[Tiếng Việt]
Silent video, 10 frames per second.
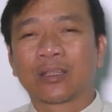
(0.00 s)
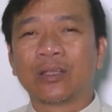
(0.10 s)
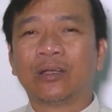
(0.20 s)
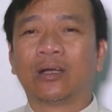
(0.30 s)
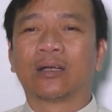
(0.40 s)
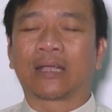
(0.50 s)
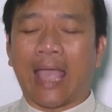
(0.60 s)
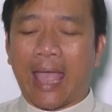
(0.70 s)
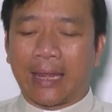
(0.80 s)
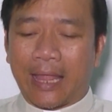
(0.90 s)
thưa
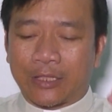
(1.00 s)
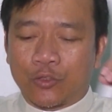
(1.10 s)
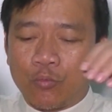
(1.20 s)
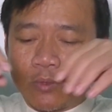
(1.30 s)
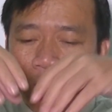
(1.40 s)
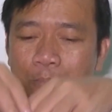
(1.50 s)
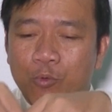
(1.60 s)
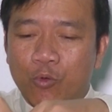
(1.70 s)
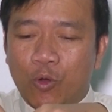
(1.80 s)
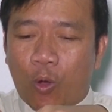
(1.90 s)
ngài là trung tâm
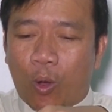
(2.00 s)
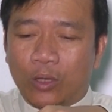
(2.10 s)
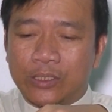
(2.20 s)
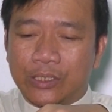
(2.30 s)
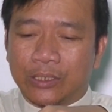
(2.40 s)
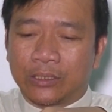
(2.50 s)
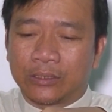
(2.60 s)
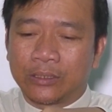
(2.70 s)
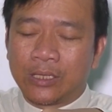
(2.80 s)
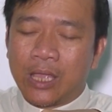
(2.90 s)
cứu độ ở giữa
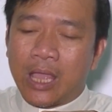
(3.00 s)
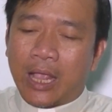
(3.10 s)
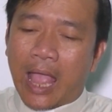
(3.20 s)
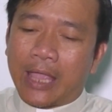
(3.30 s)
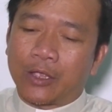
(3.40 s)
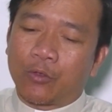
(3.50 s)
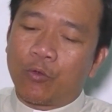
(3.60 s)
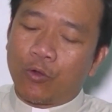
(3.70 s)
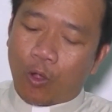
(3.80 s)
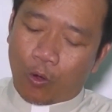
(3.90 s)
ngài
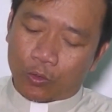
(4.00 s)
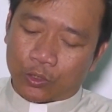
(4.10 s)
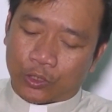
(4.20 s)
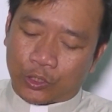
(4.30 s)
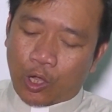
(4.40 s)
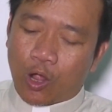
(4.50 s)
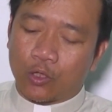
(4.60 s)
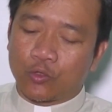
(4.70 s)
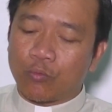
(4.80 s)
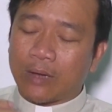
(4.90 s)
cứu độ
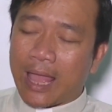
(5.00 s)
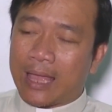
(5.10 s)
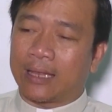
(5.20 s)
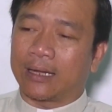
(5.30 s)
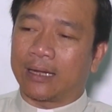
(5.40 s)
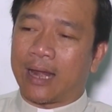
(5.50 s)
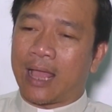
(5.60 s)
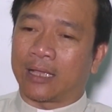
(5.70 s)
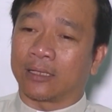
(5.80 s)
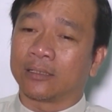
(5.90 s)
cho chúng ta
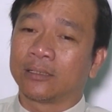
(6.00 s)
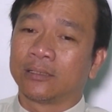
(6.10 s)
là